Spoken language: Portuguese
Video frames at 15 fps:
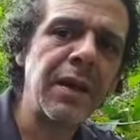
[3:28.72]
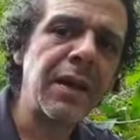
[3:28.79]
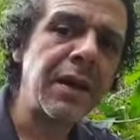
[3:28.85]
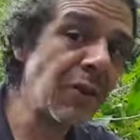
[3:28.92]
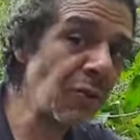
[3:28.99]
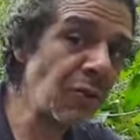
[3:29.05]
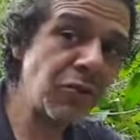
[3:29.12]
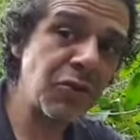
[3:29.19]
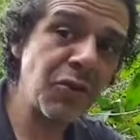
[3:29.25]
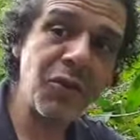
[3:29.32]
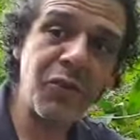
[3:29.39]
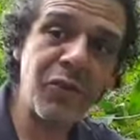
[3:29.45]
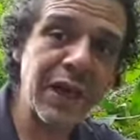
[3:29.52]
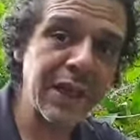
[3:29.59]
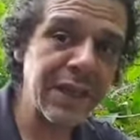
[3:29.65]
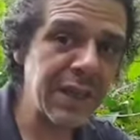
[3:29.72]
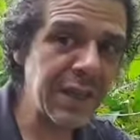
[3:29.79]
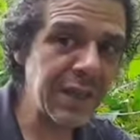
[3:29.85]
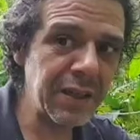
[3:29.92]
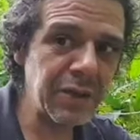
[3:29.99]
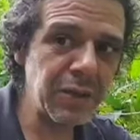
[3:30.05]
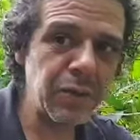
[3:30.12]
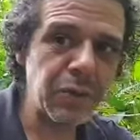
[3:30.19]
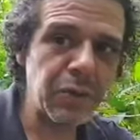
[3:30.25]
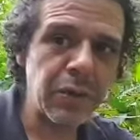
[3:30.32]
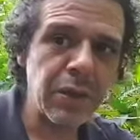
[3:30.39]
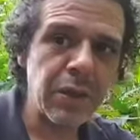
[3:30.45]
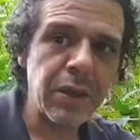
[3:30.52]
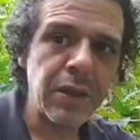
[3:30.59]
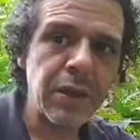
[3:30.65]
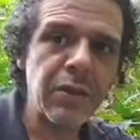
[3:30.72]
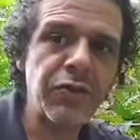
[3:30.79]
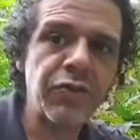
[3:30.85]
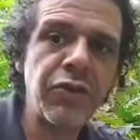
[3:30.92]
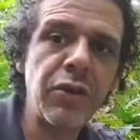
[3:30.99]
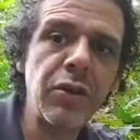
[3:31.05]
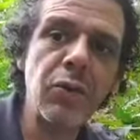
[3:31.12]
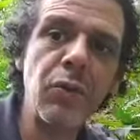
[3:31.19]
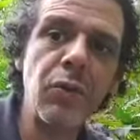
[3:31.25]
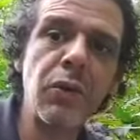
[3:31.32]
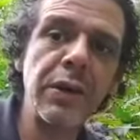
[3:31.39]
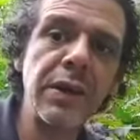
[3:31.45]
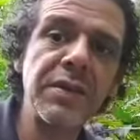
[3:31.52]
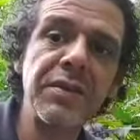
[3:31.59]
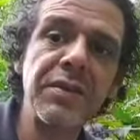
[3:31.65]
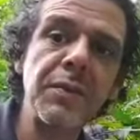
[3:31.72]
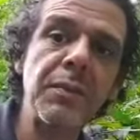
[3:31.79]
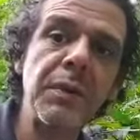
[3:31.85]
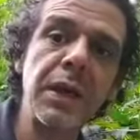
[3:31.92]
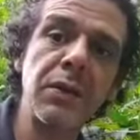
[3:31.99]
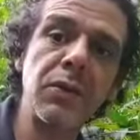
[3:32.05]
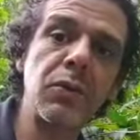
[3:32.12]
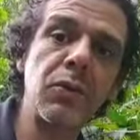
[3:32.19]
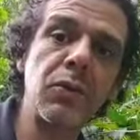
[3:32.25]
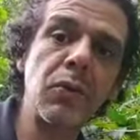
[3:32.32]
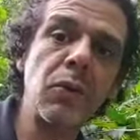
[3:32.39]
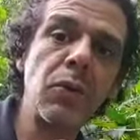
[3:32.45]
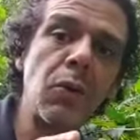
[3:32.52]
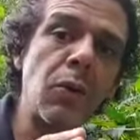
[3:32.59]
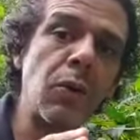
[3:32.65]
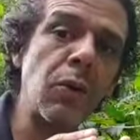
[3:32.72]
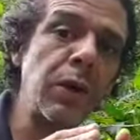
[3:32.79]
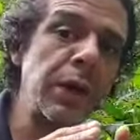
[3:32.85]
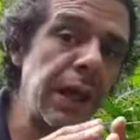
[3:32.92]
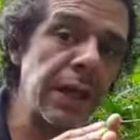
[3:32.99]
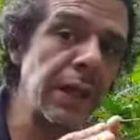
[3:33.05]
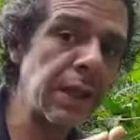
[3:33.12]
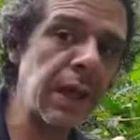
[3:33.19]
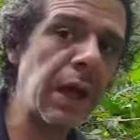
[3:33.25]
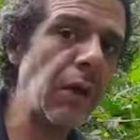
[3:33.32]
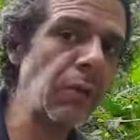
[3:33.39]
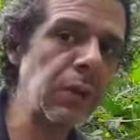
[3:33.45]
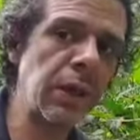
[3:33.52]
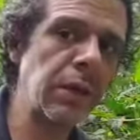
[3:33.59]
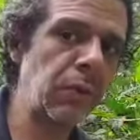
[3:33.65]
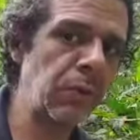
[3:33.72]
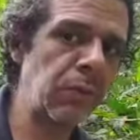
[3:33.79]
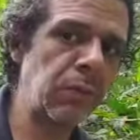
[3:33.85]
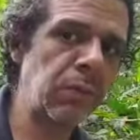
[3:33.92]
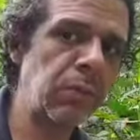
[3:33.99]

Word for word: Eu não estou falando de um conhecimento oriental, não.